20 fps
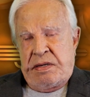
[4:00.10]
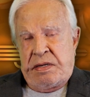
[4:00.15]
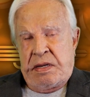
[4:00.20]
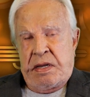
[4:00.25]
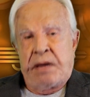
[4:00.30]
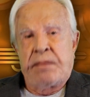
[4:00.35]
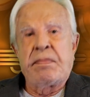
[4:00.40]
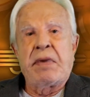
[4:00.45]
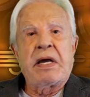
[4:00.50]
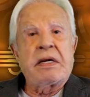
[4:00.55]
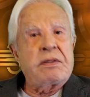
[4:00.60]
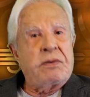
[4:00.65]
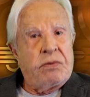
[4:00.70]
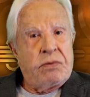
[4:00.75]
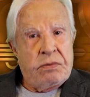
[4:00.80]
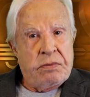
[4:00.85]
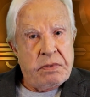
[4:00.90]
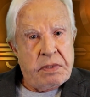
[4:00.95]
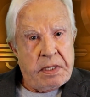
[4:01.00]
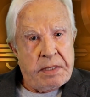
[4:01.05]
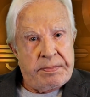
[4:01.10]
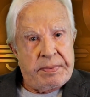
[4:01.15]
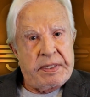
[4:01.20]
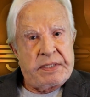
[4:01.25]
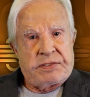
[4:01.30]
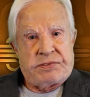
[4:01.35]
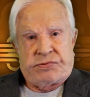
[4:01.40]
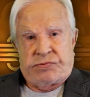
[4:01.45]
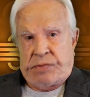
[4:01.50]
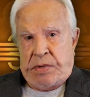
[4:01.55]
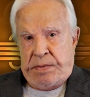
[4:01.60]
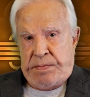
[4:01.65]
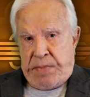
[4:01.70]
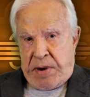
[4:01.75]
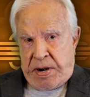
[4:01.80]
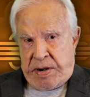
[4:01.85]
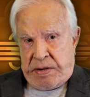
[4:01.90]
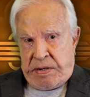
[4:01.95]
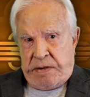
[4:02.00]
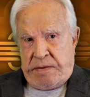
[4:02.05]
e amargura para sua
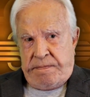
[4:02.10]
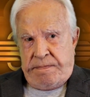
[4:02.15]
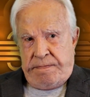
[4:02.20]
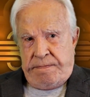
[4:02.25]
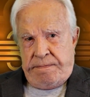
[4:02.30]
mãe.